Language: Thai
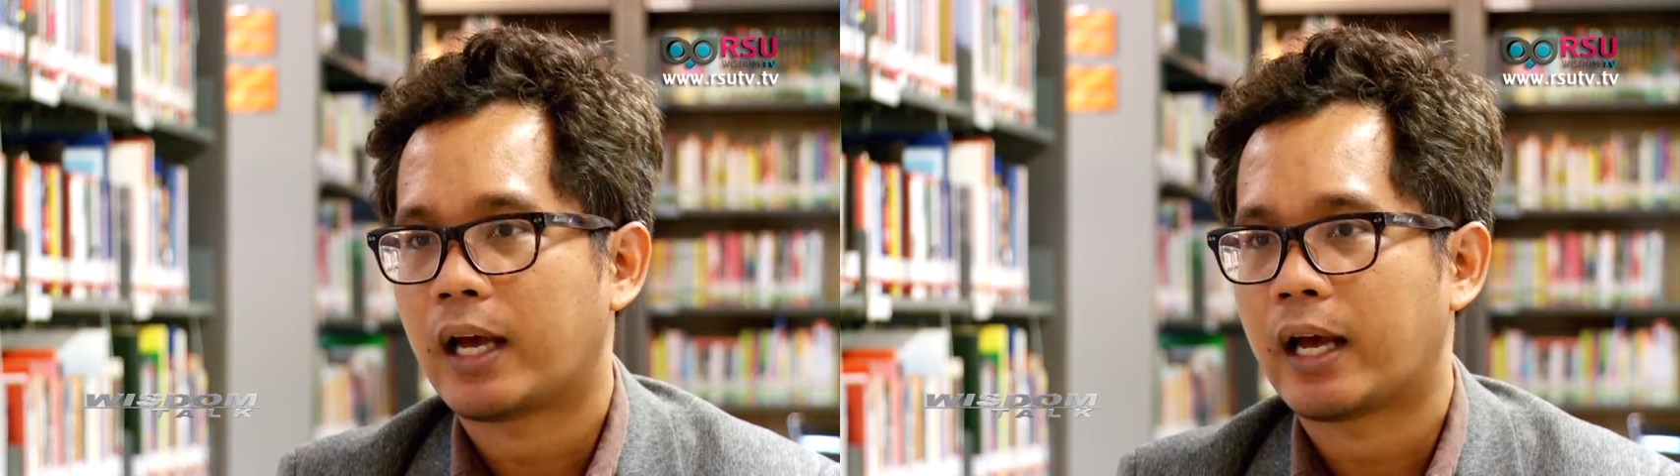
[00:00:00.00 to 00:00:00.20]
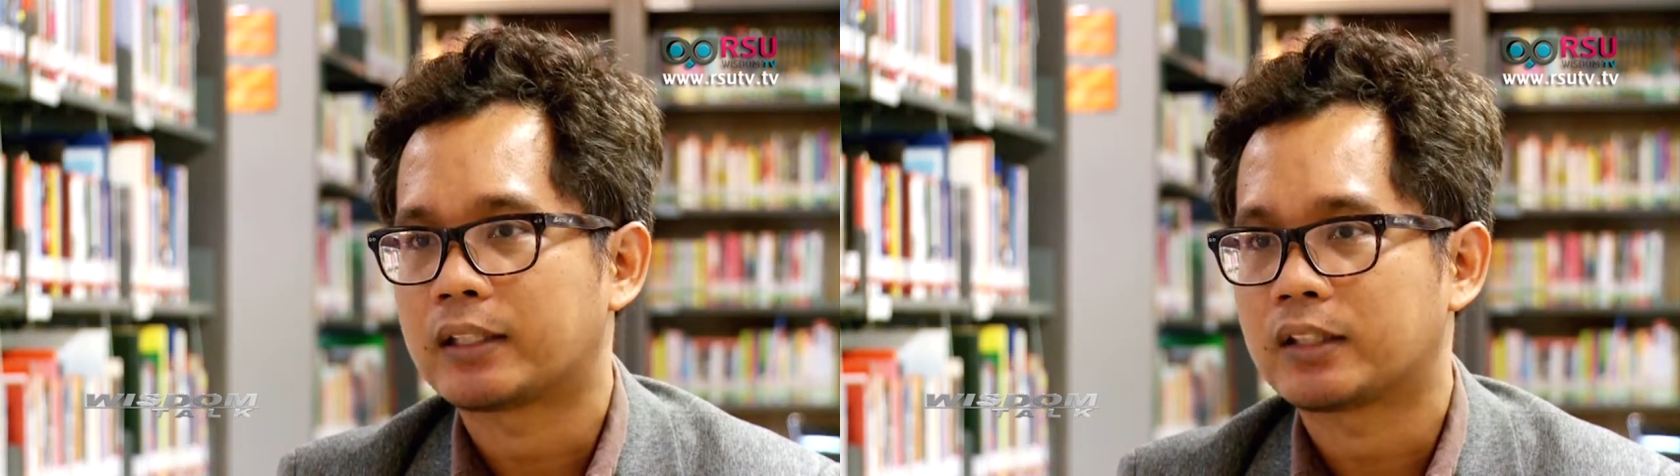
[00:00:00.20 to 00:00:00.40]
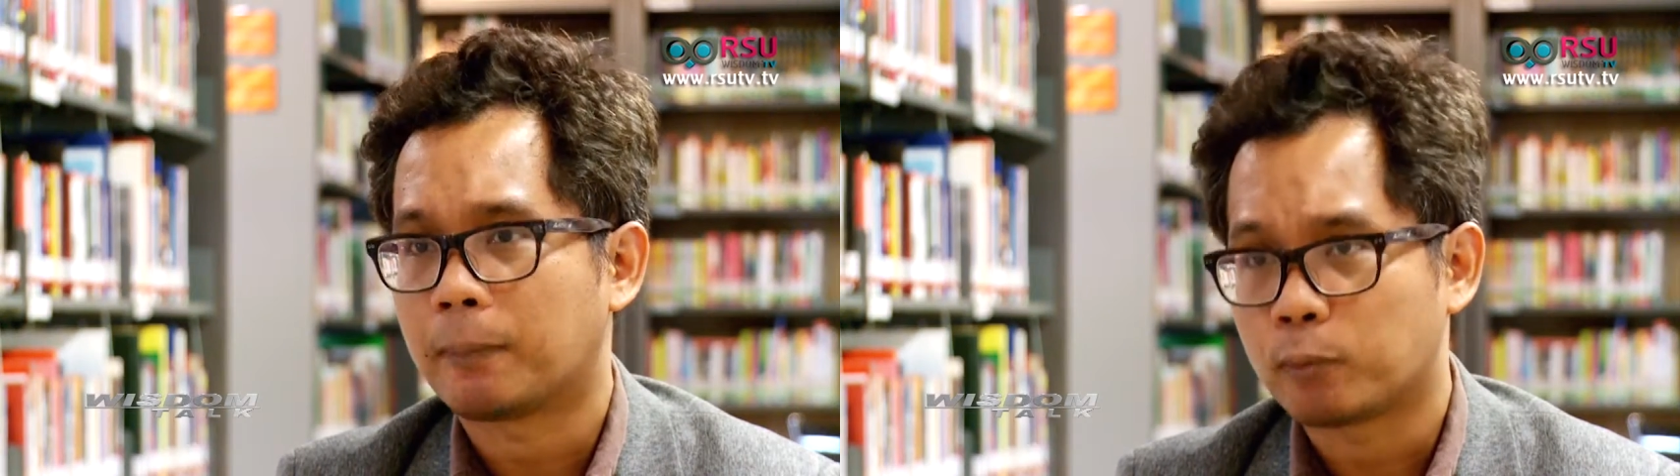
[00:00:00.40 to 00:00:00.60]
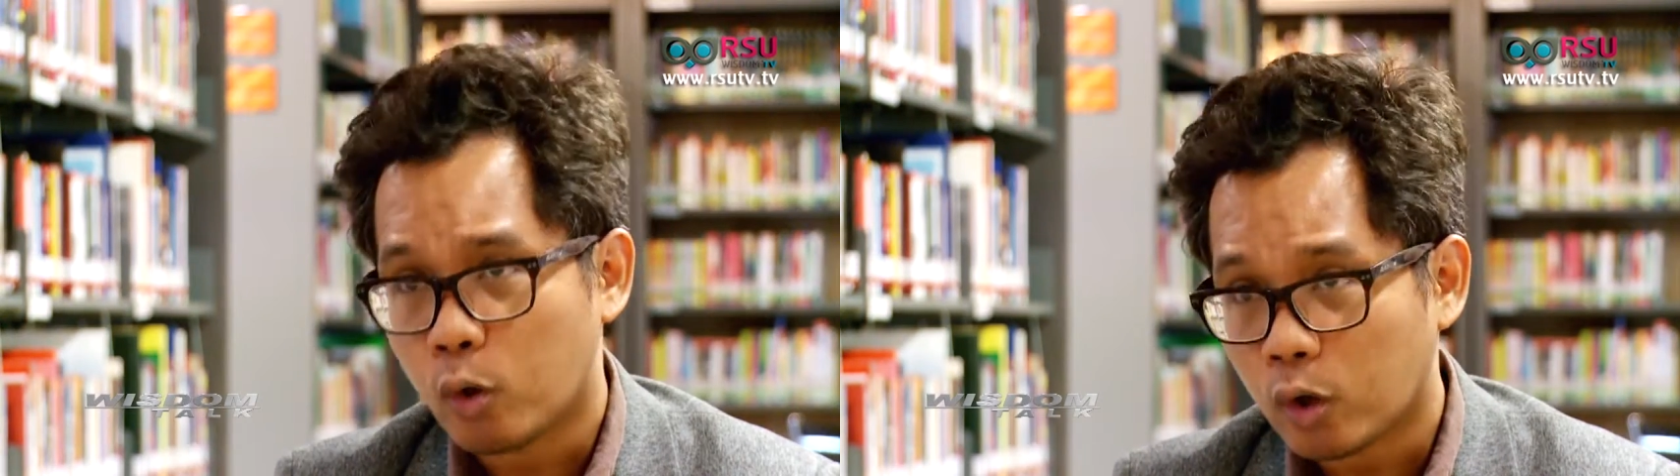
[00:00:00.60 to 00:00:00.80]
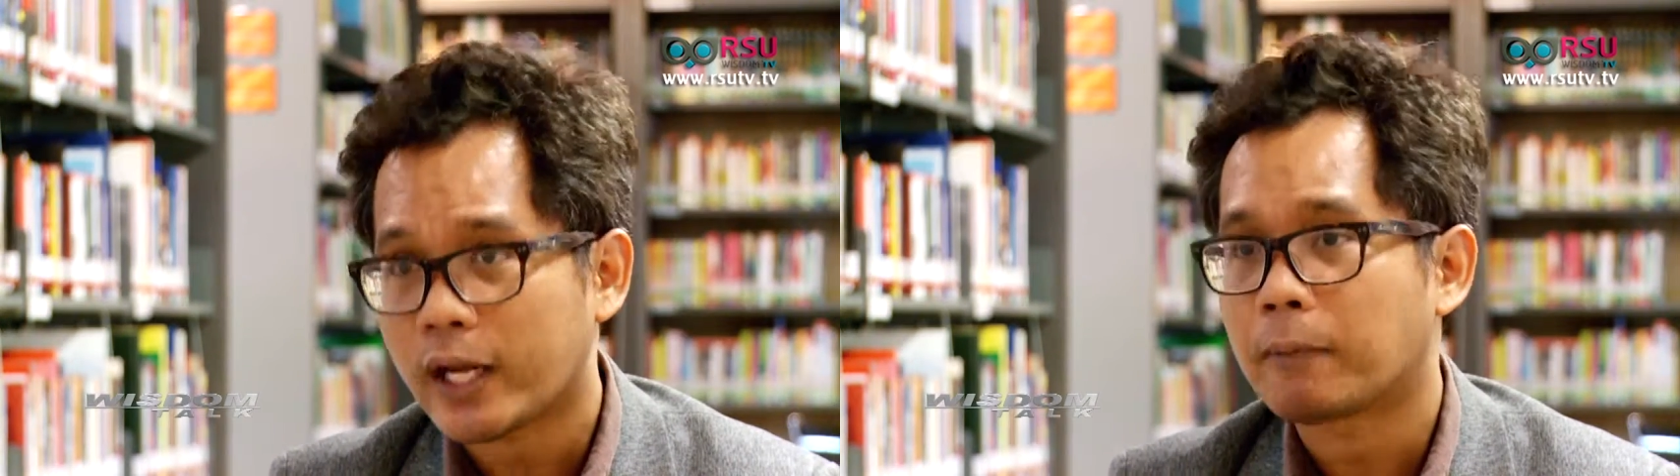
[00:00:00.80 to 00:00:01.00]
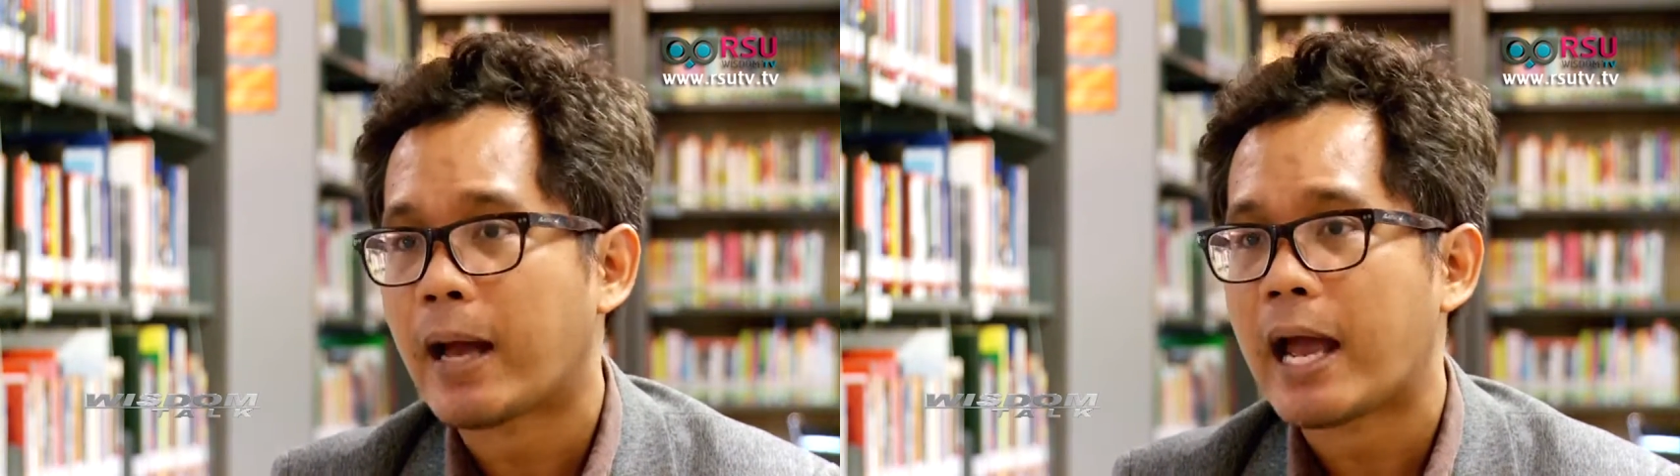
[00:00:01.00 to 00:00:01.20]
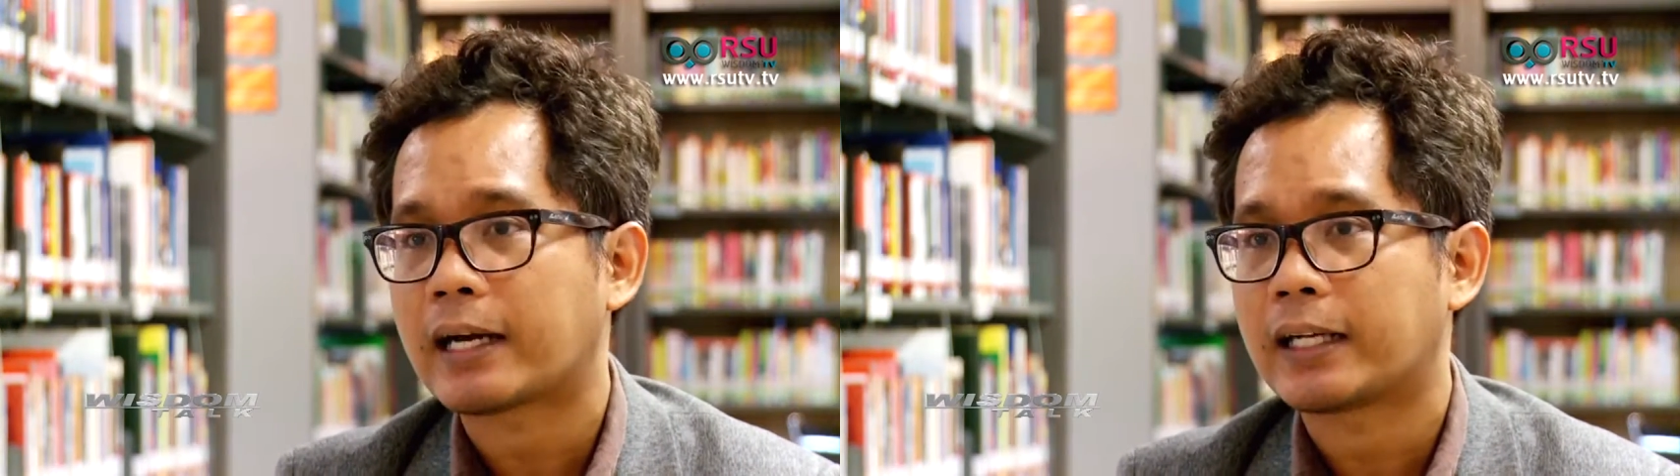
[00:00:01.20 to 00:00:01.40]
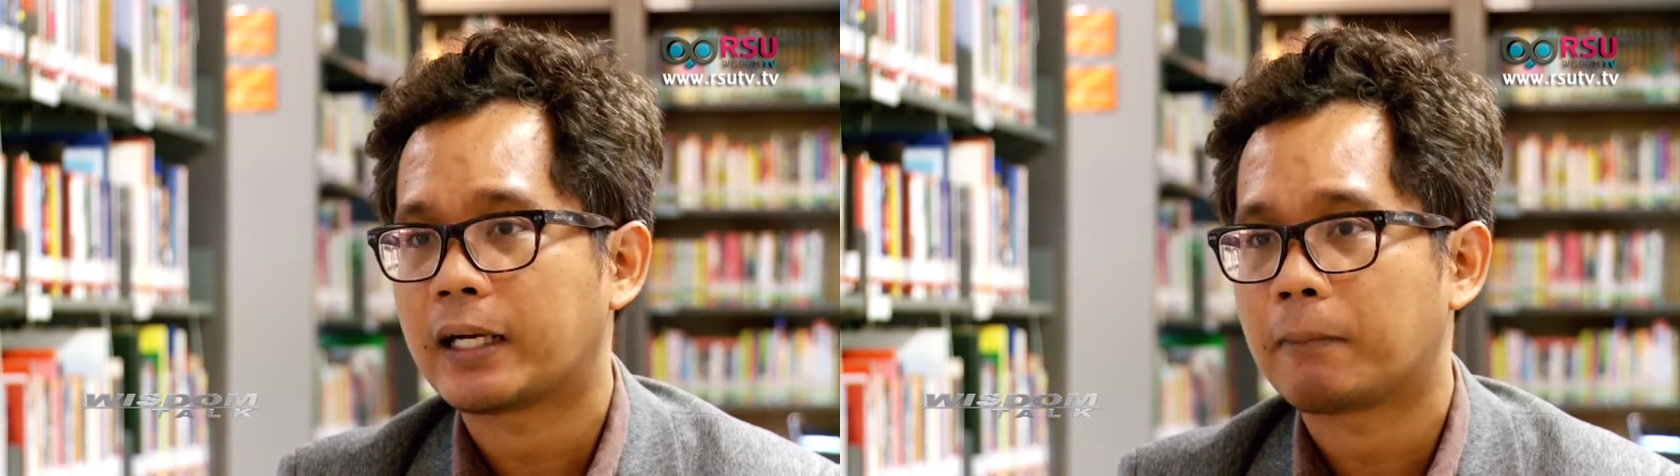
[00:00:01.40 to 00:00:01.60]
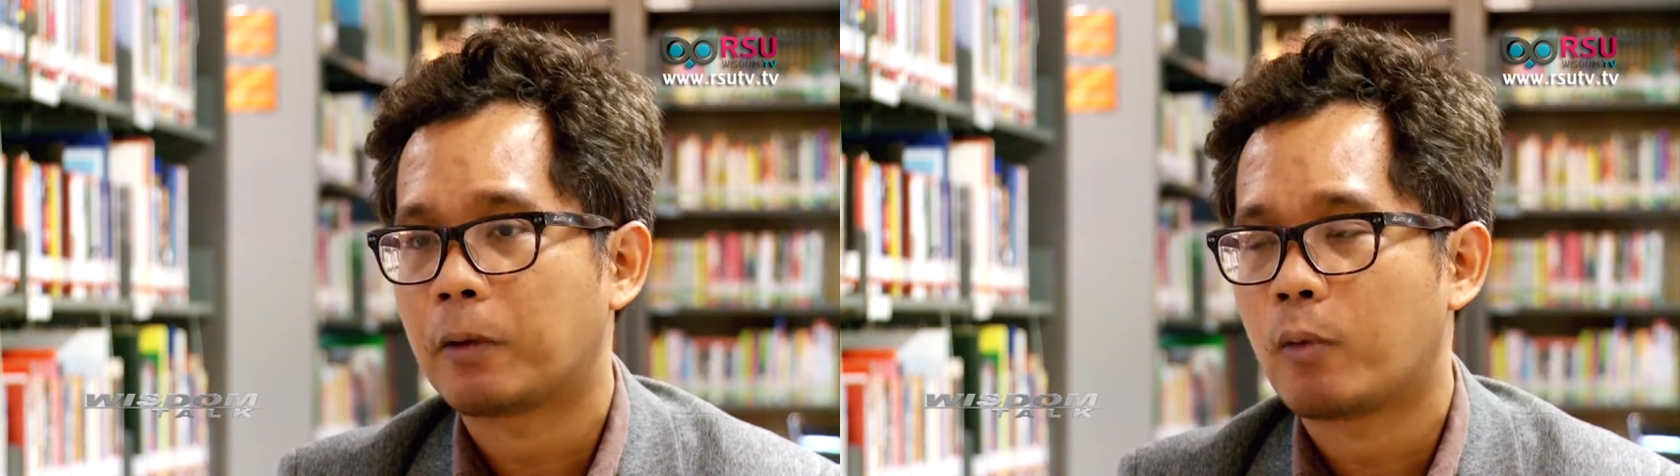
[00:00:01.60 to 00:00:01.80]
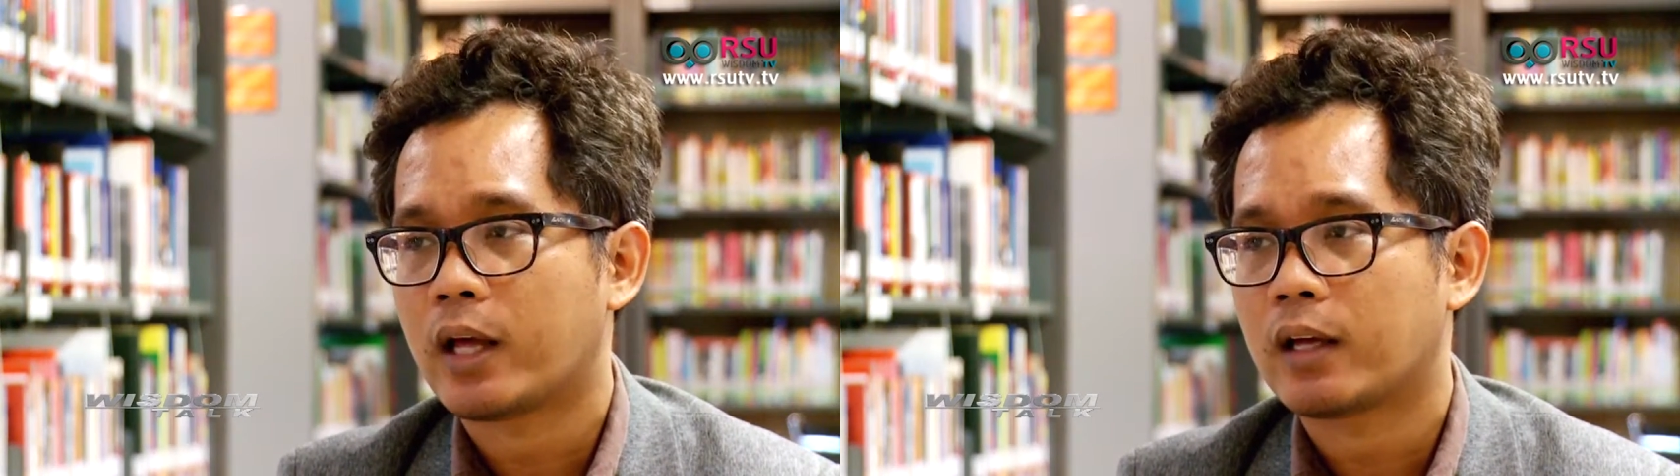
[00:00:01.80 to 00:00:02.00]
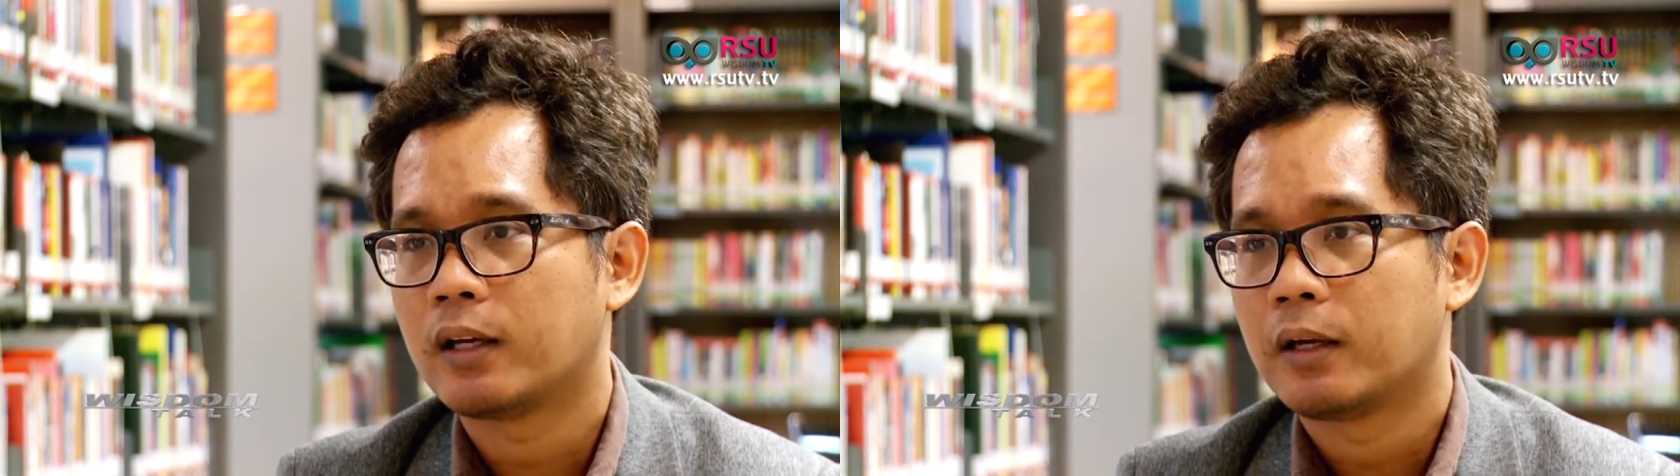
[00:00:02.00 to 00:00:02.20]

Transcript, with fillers: อาจจะเจ็บตัวค่อนข้างมากนะครับ เพราะว่า